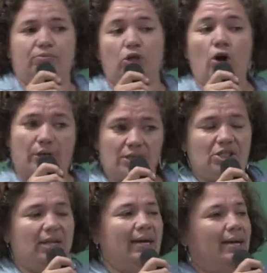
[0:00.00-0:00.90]

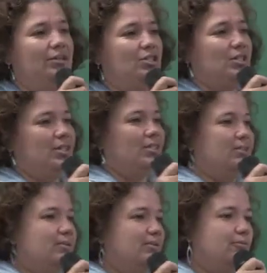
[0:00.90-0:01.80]
dores, né?
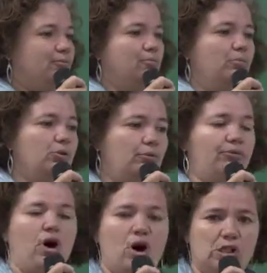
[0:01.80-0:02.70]
De muito
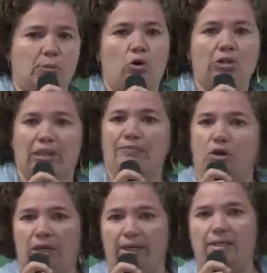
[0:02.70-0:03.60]
forte por conta da
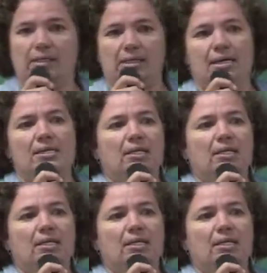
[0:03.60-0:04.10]
violência.